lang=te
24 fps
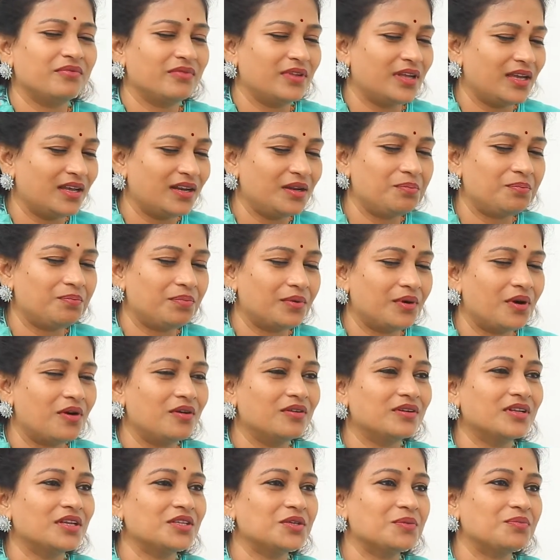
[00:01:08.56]
వెరీ
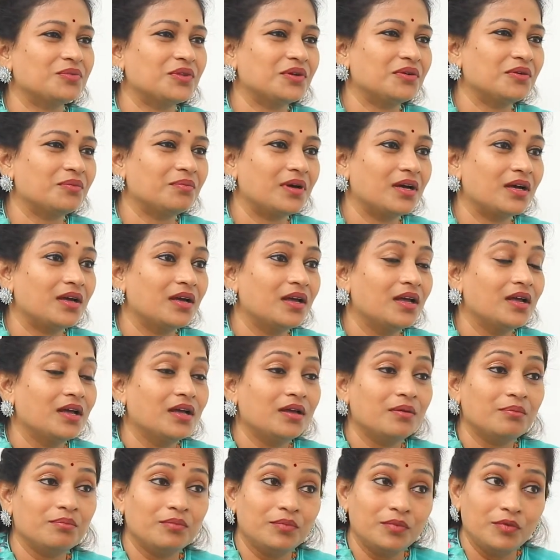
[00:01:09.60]
ప్రౌడ్గా చెప్తాం అబ్బా
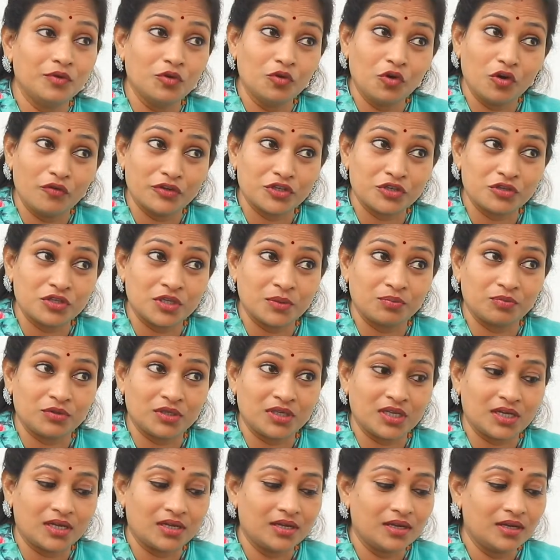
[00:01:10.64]
ఇంకో విషయం
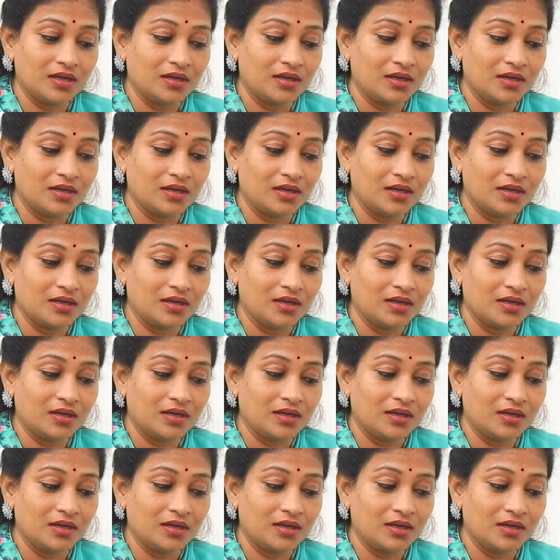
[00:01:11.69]
చెప్తున్నా